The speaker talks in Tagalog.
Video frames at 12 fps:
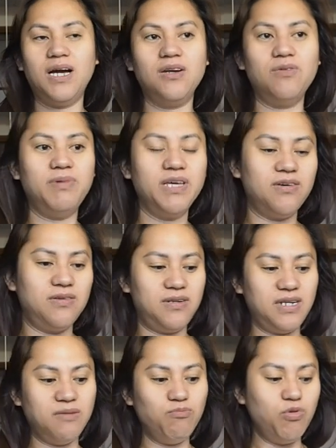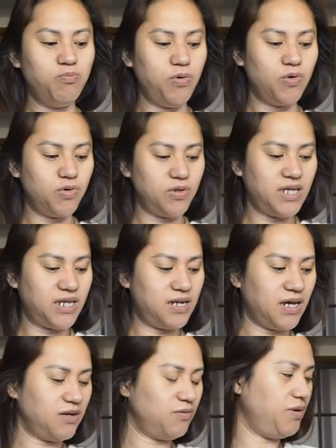ano ba yun, nagbo-bloated,
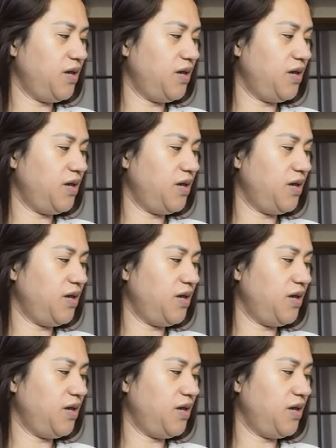ano ba